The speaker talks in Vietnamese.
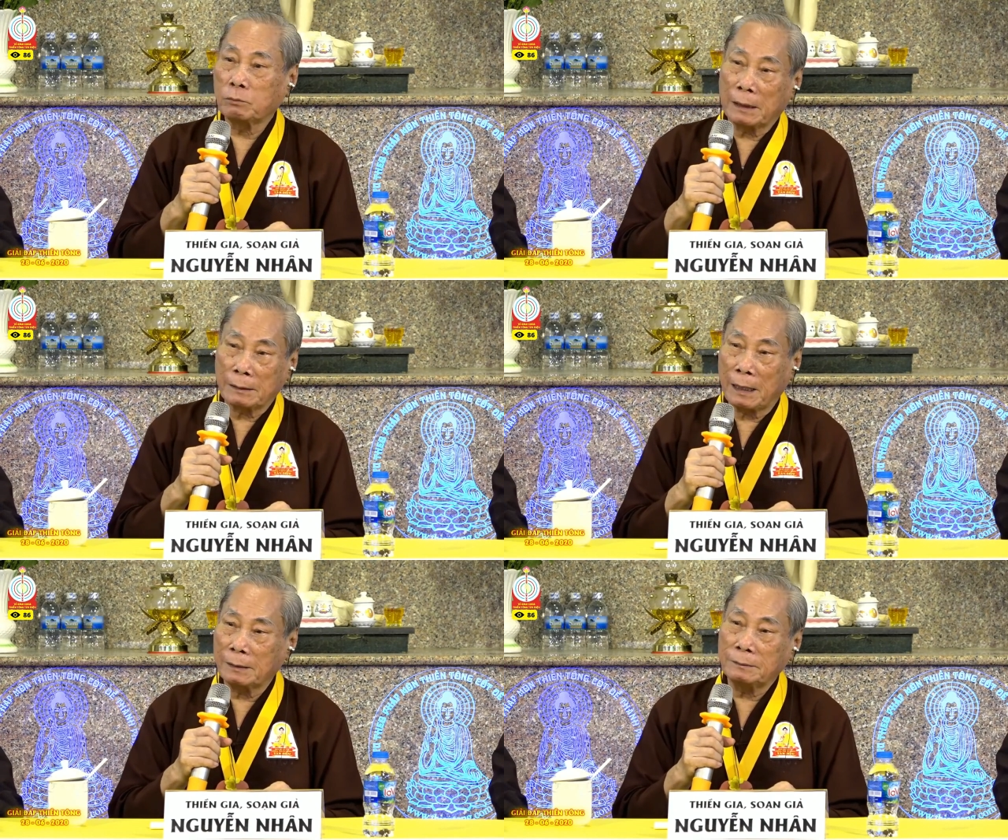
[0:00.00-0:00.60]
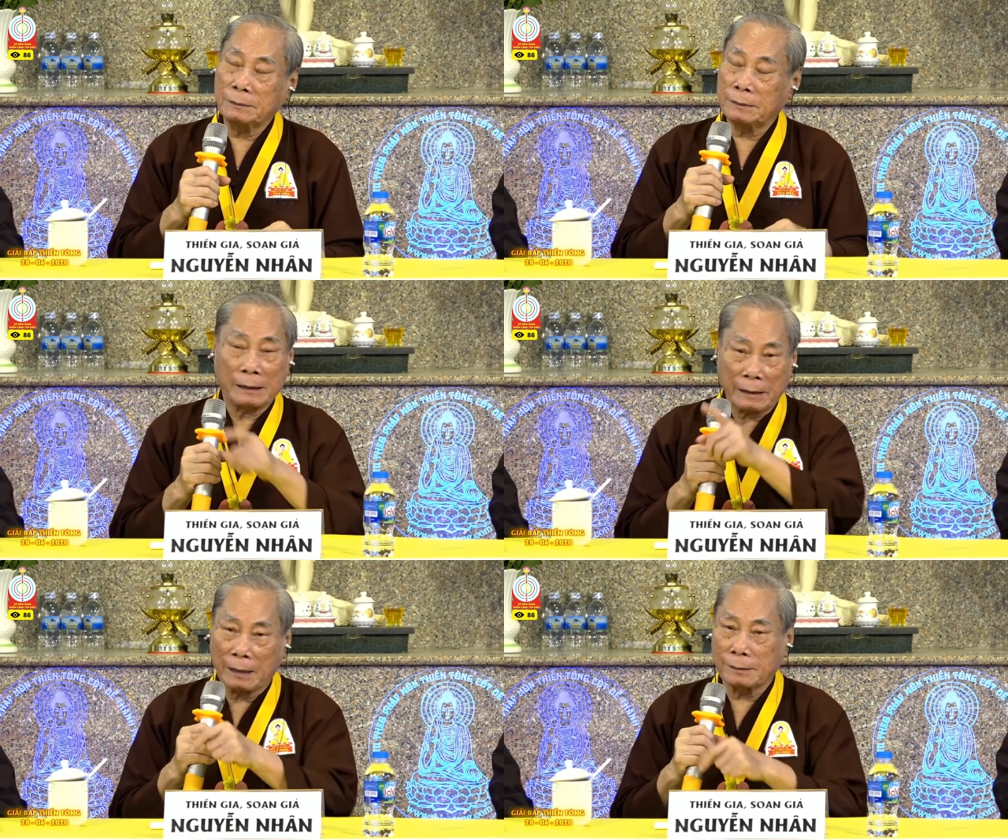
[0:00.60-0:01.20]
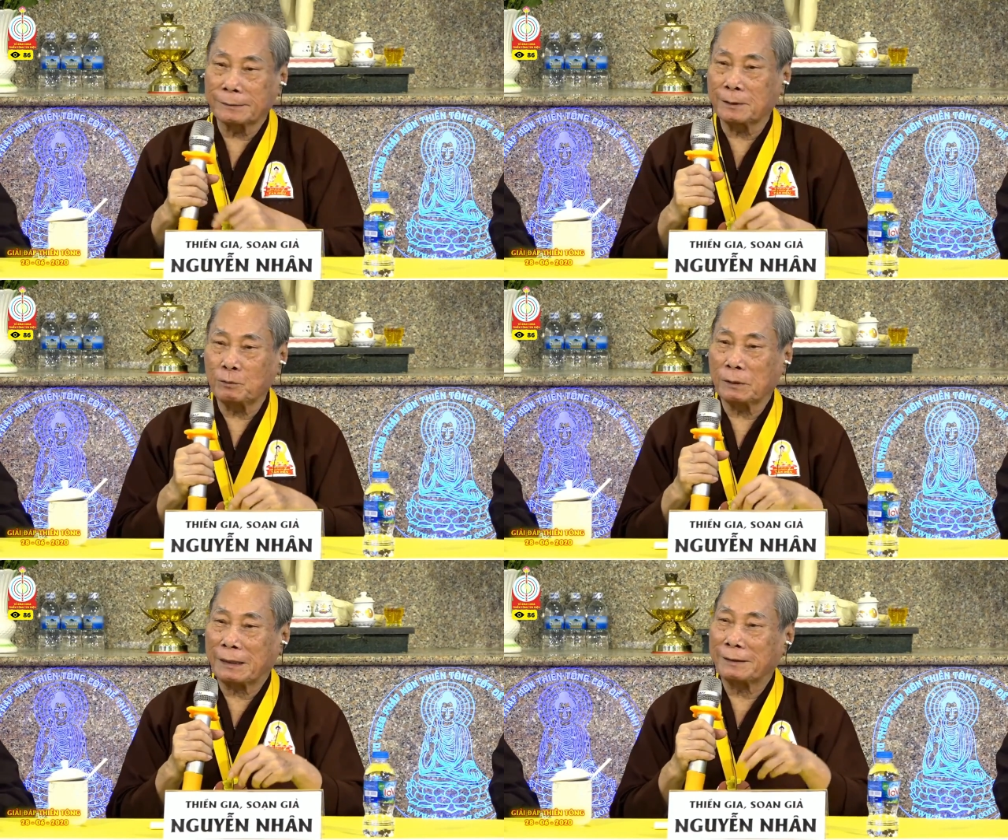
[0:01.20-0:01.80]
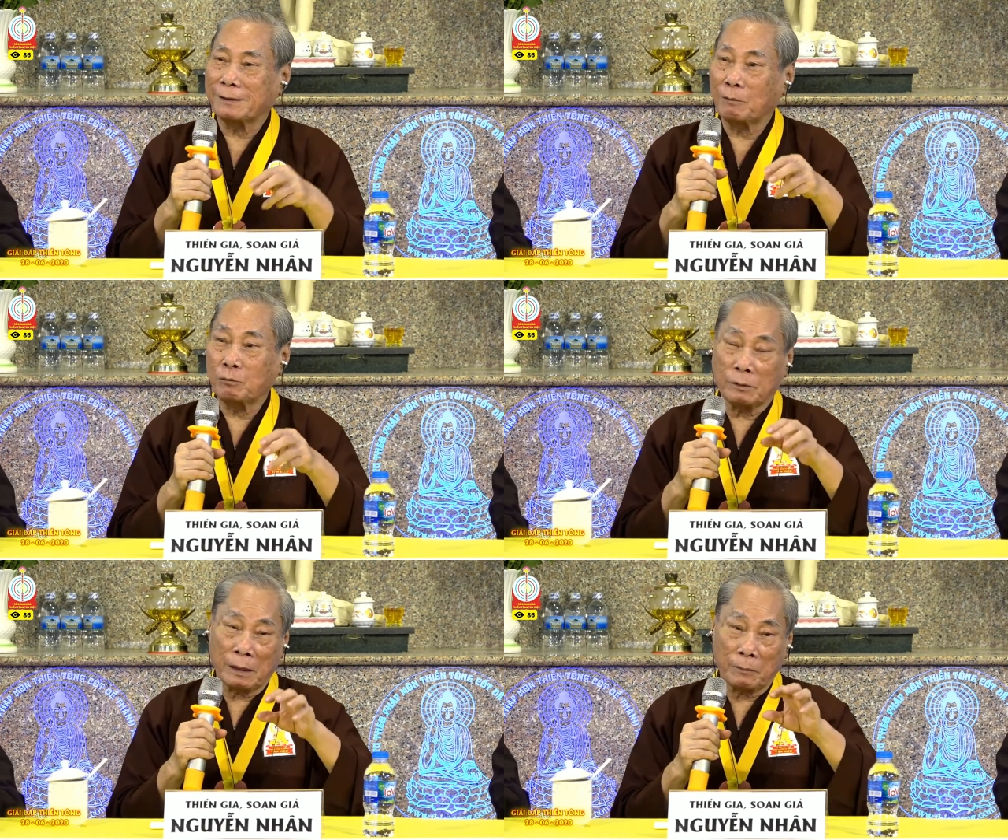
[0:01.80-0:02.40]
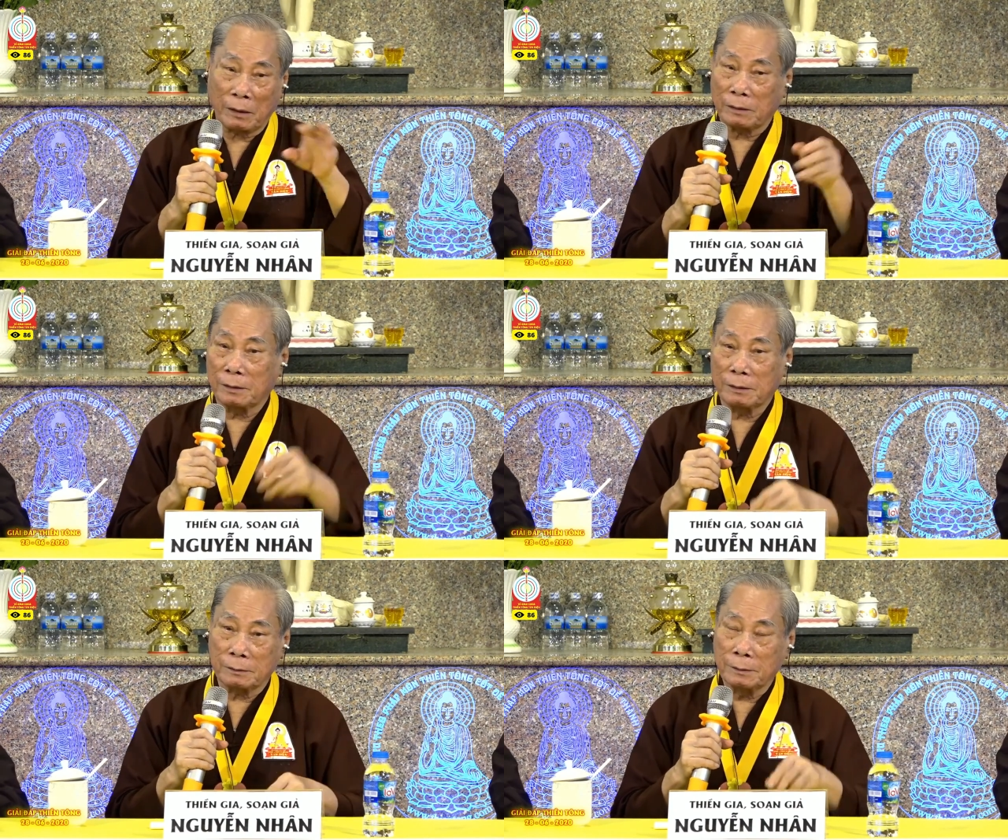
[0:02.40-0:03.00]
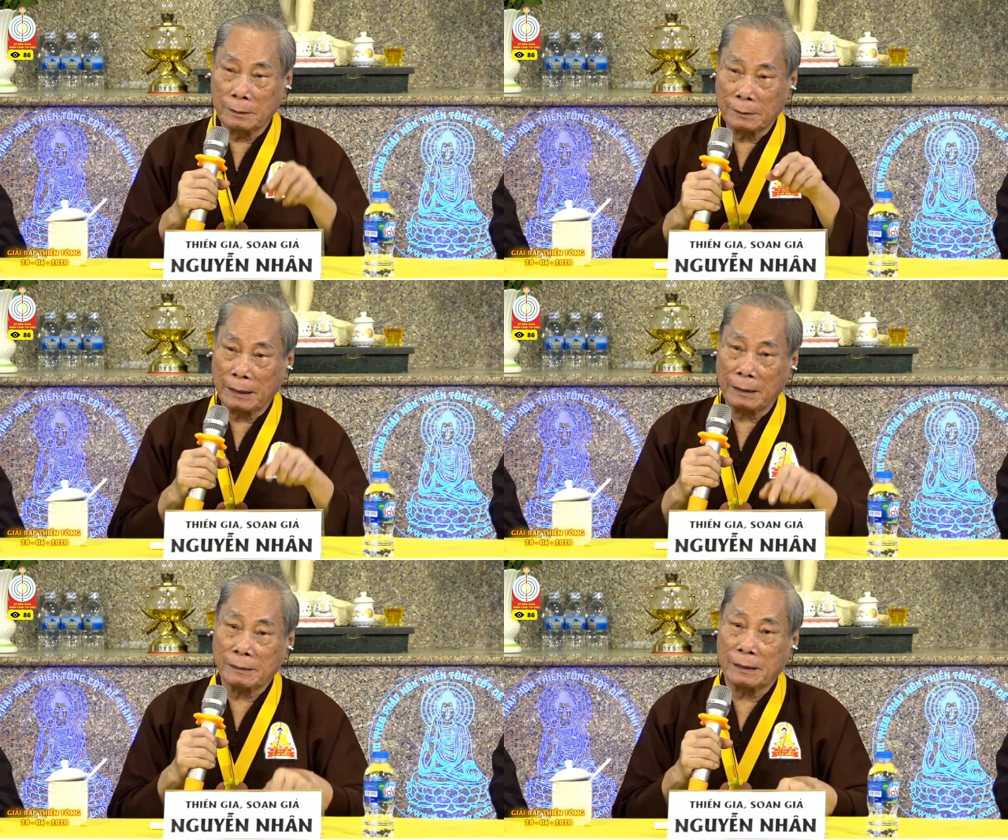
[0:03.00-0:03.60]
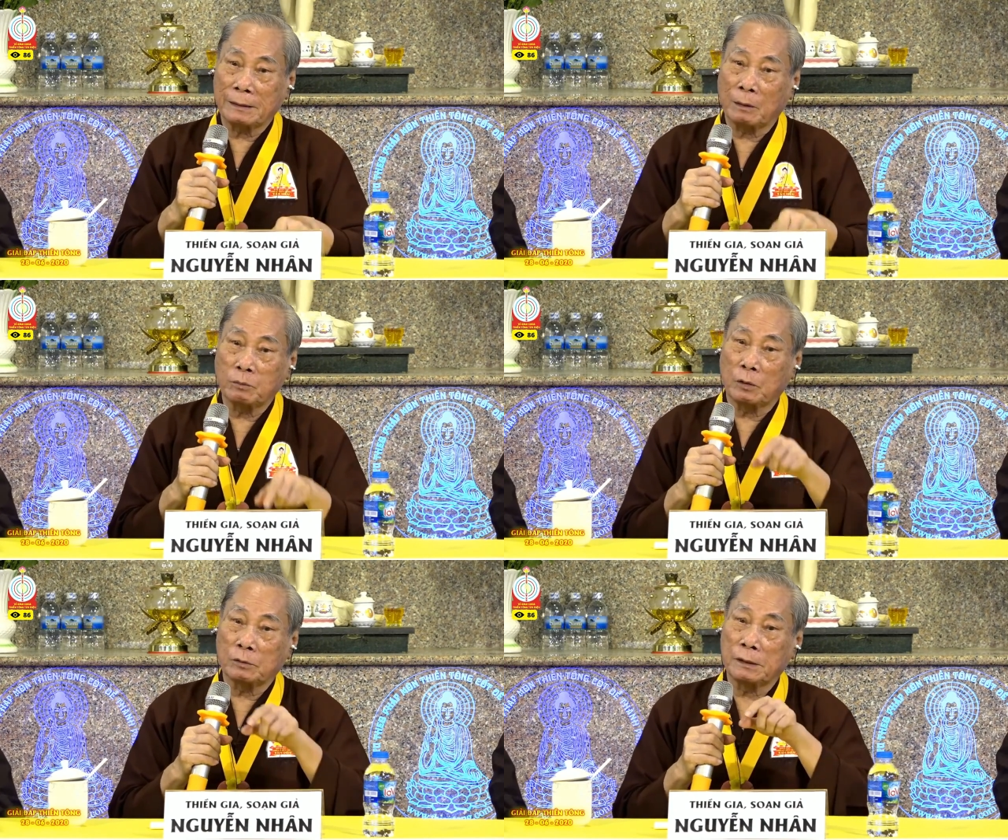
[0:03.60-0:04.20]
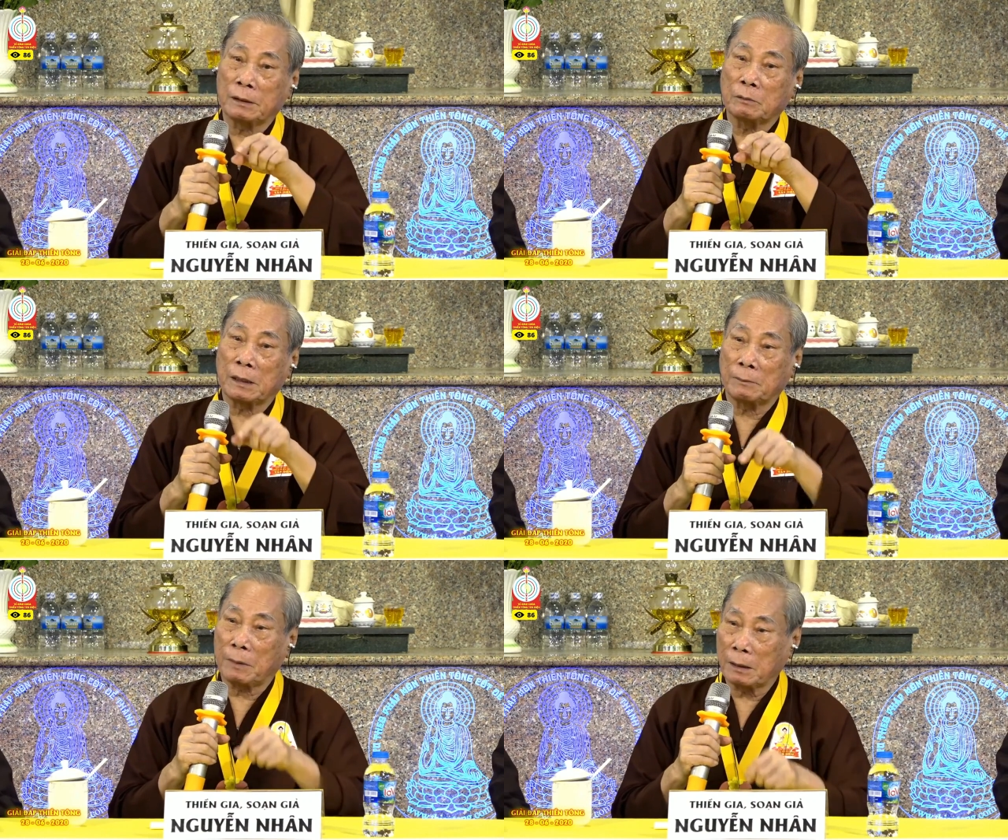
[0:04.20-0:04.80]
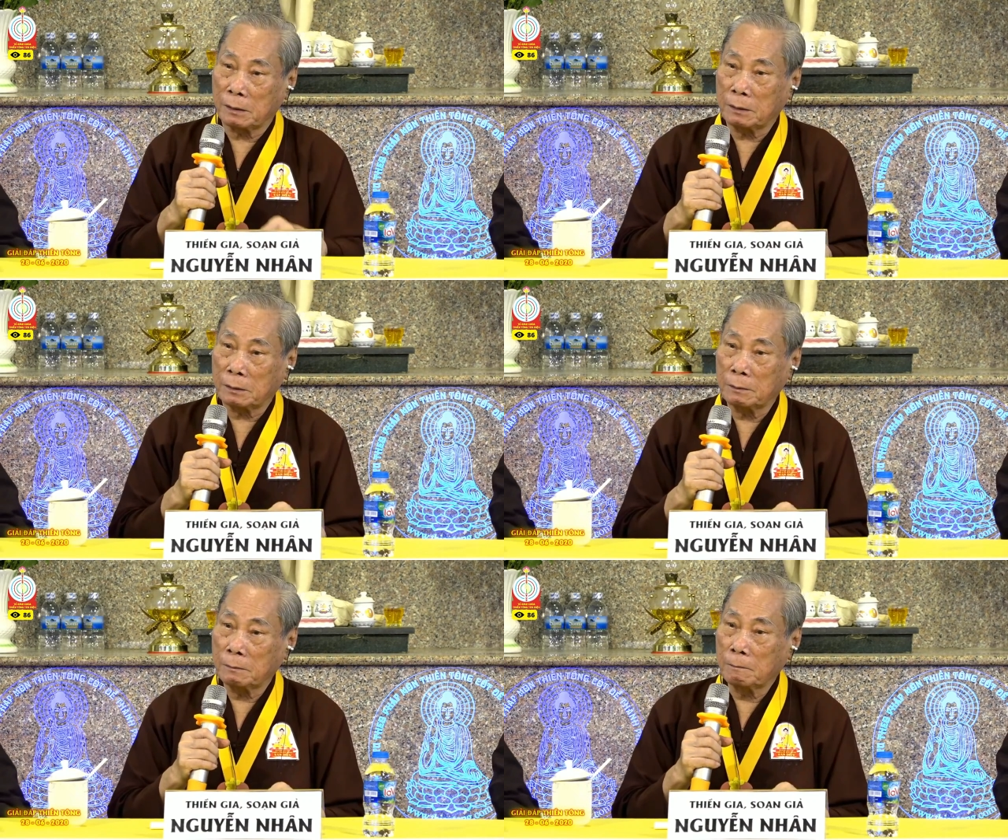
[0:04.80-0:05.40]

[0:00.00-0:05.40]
Không thành Thánh thì thành thần, chứ không có thành Phật được. Trái đất này không ngồi thiền không thành Phật được.